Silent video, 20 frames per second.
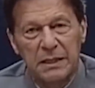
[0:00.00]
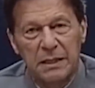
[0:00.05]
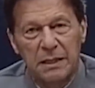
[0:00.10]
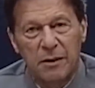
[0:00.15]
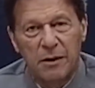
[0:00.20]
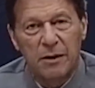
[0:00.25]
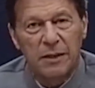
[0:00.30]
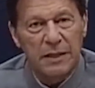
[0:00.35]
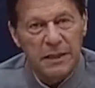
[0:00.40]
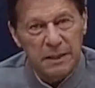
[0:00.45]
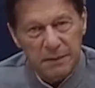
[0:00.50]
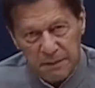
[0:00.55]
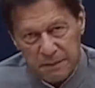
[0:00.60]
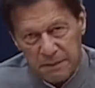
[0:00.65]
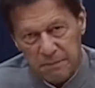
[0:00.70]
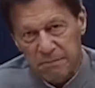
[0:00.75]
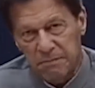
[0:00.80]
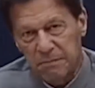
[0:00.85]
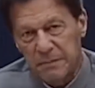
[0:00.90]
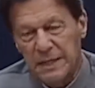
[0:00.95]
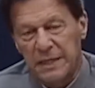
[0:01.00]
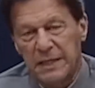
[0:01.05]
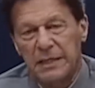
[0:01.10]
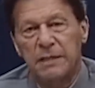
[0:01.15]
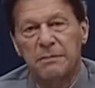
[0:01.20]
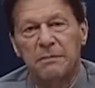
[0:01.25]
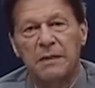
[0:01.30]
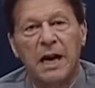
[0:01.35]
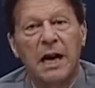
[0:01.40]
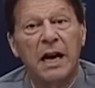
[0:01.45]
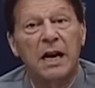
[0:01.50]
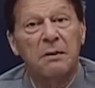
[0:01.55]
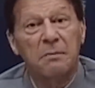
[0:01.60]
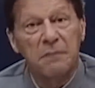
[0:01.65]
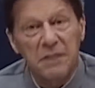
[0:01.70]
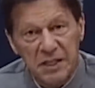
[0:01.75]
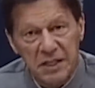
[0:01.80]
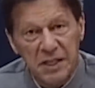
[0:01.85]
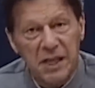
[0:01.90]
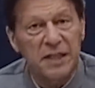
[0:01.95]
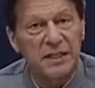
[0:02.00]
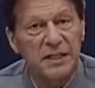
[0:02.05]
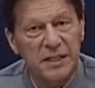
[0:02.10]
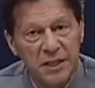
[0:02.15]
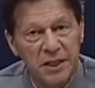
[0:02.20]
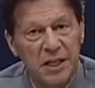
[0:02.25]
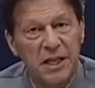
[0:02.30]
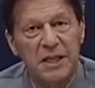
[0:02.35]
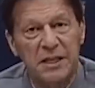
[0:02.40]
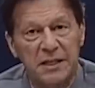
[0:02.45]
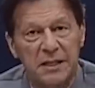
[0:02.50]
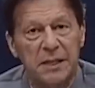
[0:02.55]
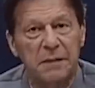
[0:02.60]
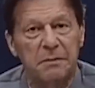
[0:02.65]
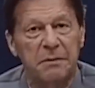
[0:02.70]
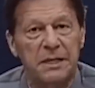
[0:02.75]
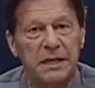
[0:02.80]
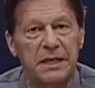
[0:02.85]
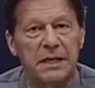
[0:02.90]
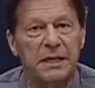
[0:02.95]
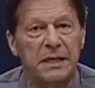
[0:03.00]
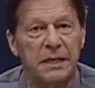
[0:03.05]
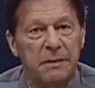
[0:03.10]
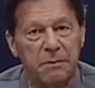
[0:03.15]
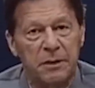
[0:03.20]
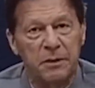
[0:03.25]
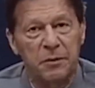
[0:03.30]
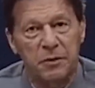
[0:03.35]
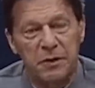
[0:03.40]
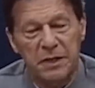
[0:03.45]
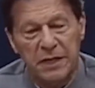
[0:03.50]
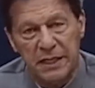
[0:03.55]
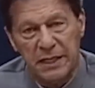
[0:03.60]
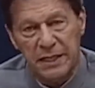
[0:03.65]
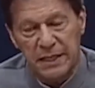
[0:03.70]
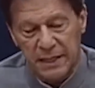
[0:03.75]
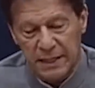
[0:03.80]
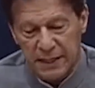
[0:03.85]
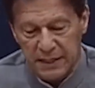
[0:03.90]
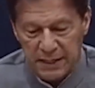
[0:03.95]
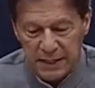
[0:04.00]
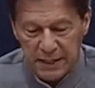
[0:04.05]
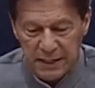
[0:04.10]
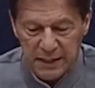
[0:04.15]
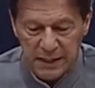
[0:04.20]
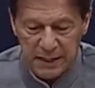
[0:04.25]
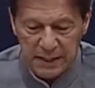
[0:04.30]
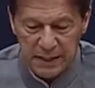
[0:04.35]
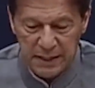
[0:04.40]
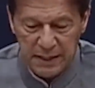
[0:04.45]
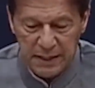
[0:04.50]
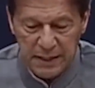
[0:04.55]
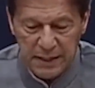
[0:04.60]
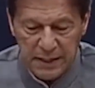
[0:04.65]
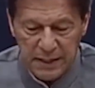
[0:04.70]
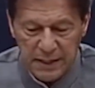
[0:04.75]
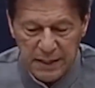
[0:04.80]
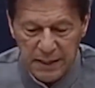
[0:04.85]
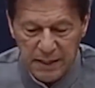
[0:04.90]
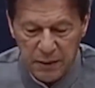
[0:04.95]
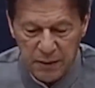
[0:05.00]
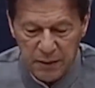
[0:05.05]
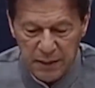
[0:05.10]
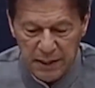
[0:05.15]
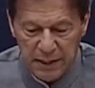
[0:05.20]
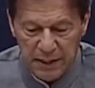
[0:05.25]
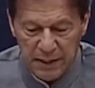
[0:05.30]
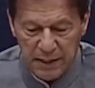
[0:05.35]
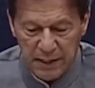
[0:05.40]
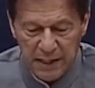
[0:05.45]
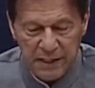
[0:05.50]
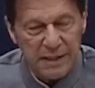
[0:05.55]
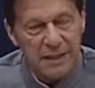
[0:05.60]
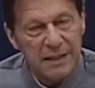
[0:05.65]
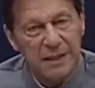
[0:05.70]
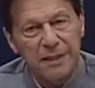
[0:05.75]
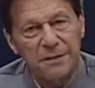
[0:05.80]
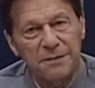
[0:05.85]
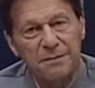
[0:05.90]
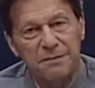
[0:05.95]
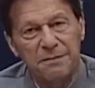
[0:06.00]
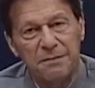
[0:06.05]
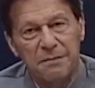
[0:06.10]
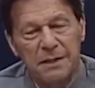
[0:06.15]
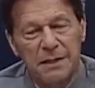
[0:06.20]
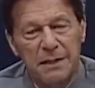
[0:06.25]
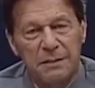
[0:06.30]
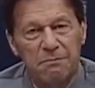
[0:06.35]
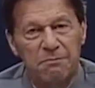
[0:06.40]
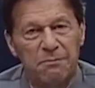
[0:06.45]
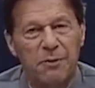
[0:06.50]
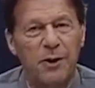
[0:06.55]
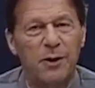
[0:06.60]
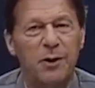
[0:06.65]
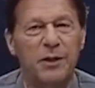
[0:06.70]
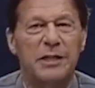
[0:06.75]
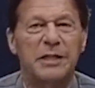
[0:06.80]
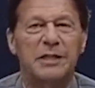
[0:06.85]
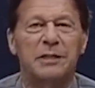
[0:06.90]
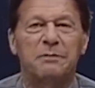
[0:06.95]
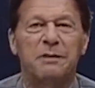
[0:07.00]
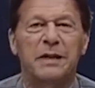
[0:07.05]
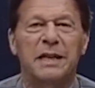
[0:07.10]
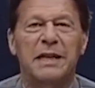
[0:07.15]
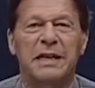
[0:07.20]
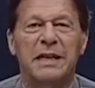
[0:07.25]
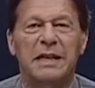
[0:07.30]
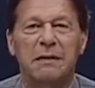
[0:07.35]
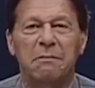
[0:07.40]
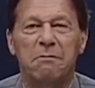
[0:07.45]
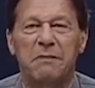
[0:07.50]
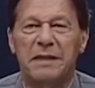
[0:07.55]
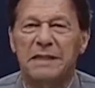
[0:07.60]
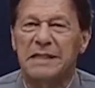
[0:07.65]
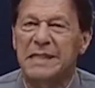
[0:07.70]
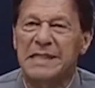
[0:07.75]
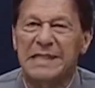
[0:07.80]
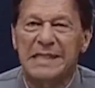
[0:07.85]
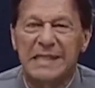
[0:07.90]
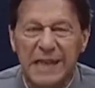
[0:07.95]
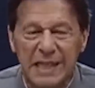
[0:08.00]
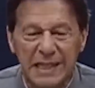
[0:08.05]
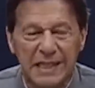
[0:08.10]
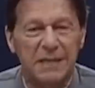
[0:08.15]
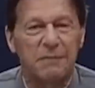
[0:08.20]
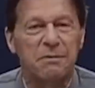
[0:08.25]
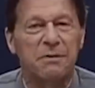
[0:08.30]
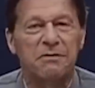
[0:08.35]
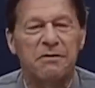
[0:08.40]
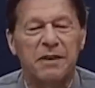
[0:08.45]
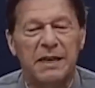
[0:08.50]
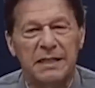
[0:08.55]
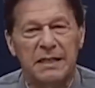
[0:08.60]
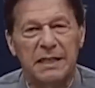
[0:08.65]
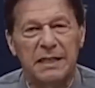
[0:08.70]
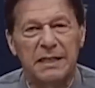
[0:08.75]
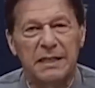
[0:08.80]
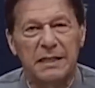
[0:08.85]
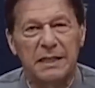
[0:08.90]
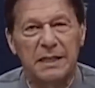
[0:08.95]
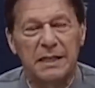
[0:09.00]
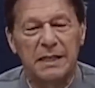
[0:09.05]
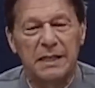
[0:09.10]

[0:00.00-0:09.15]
और ये एक आलमी साजिश का हिस्सा बने हैं गवर्नमेंट को गिराने के लिए इन इनका सिर्फ पॉलिटिक्स में आने का मकसद ज़ाती मफादात है